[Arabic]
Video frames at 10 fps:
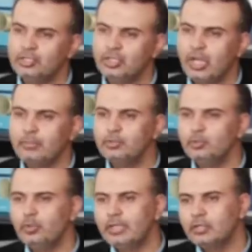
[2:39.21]
قضايا
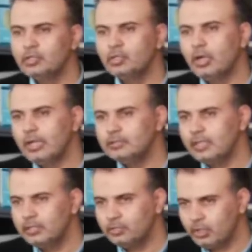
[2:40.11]
سياديه مع
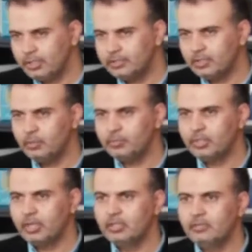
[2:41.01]
الرئيس
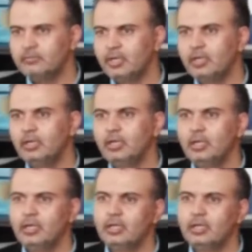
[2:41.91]
وقضايا تخص